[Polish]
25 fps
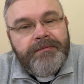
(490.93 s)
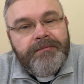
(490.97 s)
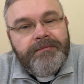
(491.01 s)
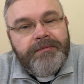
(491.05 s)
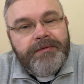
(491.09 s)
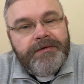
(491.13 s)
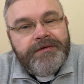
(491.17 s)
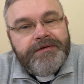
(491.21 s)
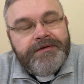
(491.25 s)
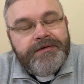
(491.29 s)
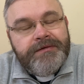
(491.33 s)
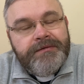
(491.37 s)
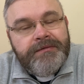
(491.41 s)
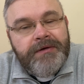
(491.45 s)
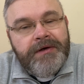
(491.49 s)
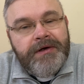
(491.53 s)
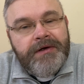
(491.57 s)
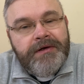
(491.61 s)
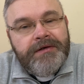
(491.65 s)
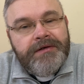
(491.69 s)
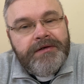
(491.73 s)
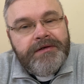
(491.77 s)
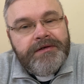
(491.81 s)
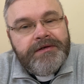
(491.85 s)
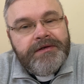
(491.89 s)

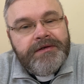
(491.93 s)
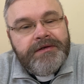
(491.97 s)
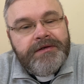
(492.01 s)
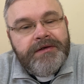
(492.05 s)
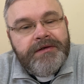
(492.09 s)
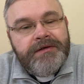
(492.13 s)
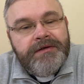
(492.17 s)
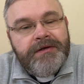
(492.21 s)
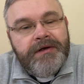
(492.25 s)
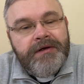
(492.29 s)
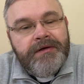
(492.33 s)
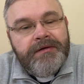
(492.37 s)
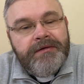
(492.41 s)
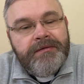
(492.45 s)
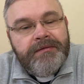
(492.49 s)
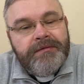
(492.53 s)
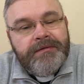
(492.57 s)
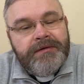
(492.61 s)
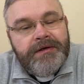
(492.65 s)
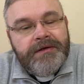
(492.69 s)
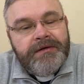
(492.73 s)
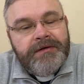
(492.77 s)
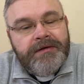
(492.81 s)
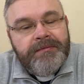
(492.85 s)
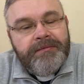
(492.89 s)
posyła i że ten anioł tak